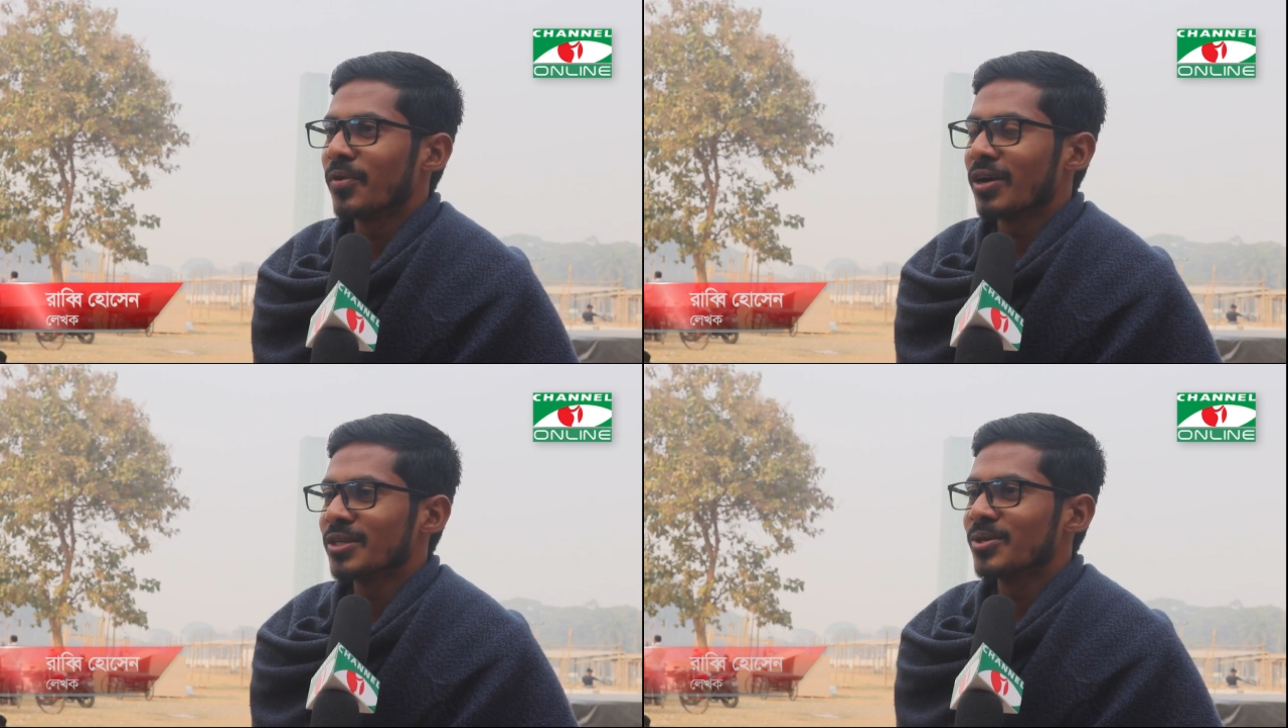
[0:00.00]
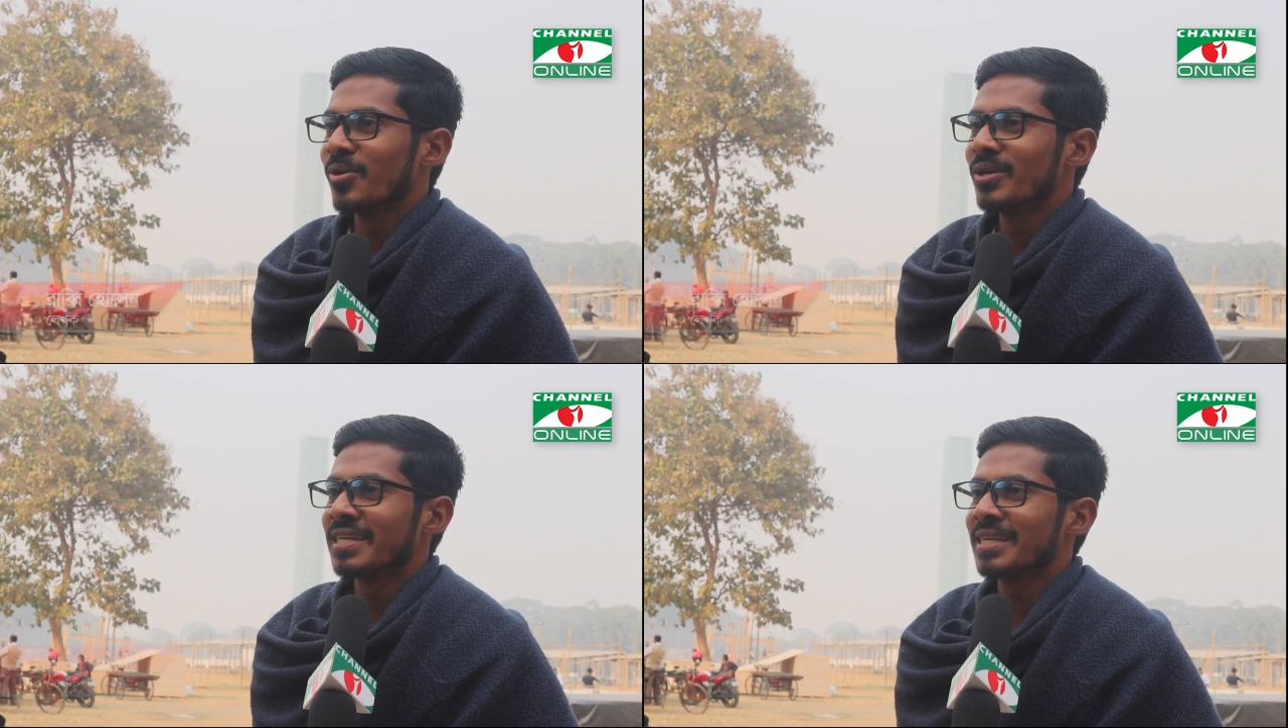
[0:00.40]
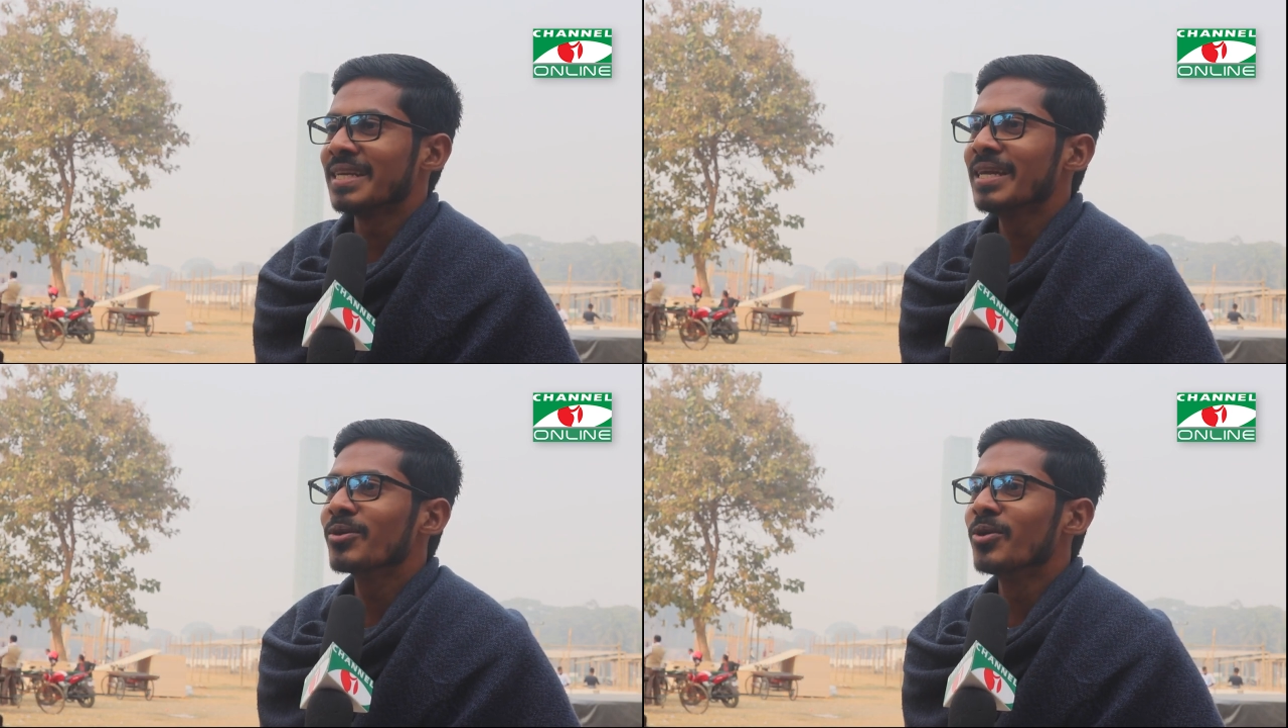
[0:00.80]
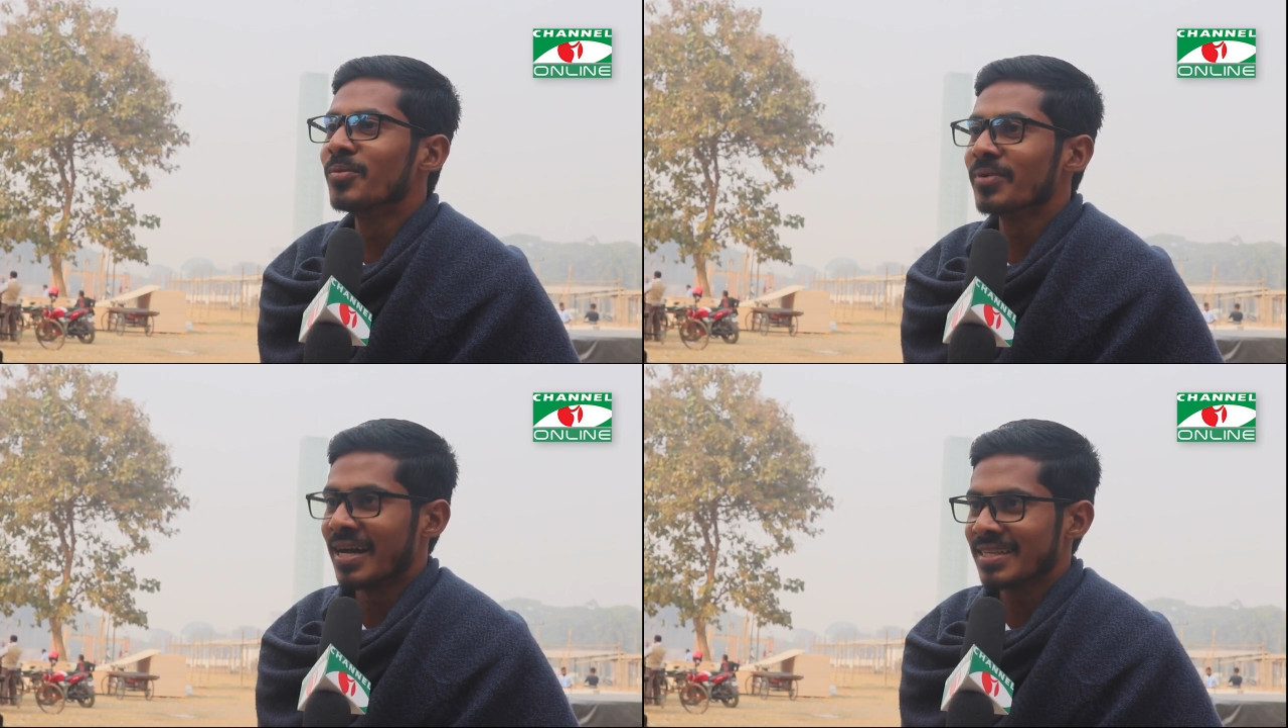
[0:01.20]
প্রকাশক রয়েছে তাদের
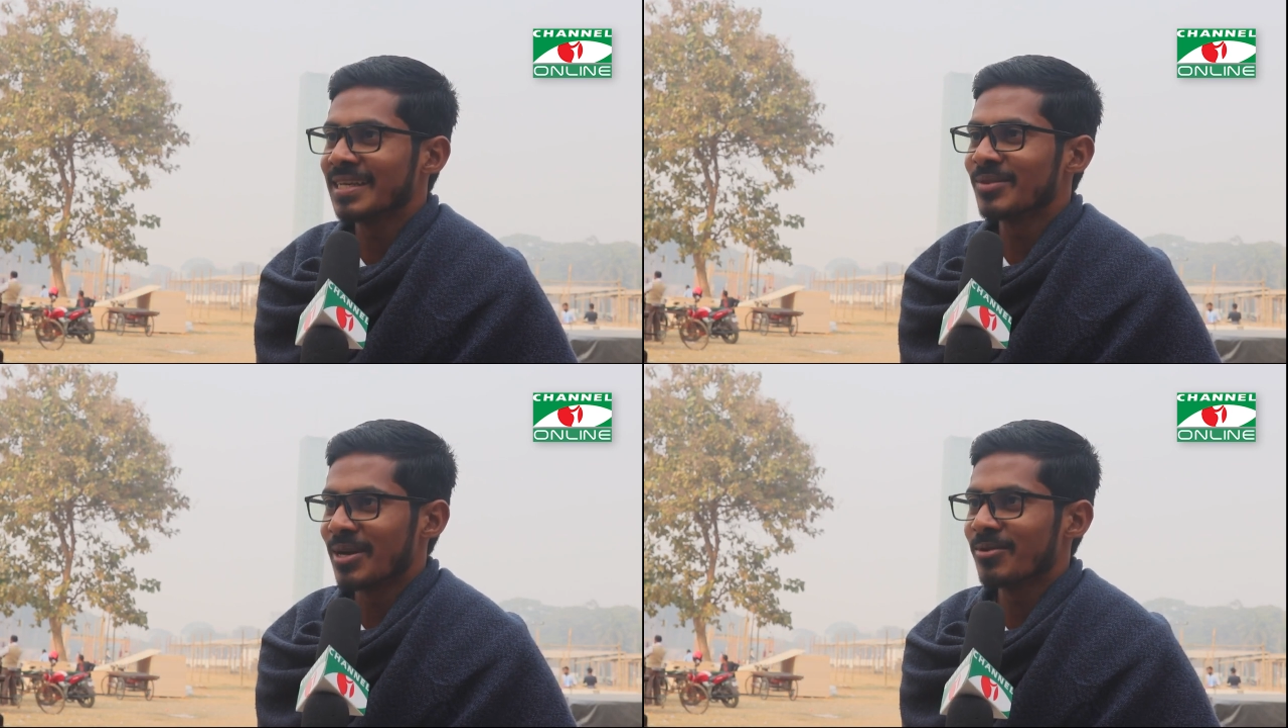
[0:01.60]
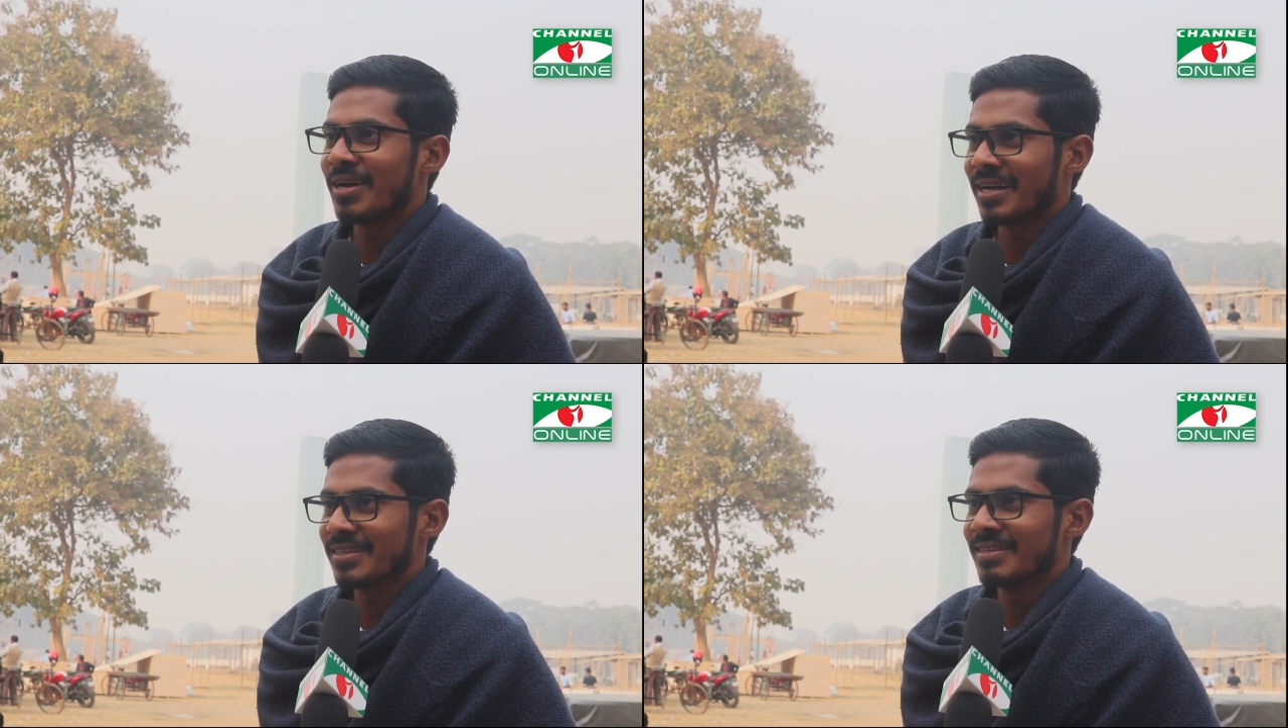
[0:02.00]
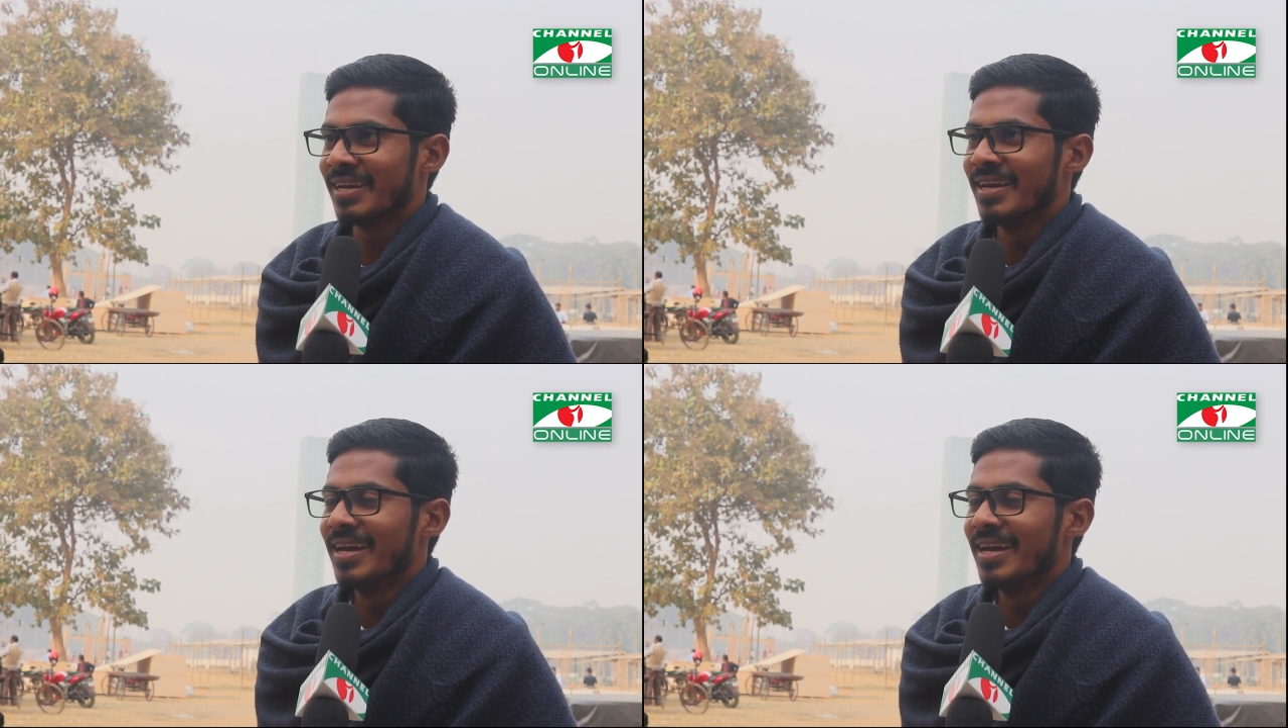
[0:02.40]
নির্ঘুম রাত কিন্তু এখন কাটাচ্ছে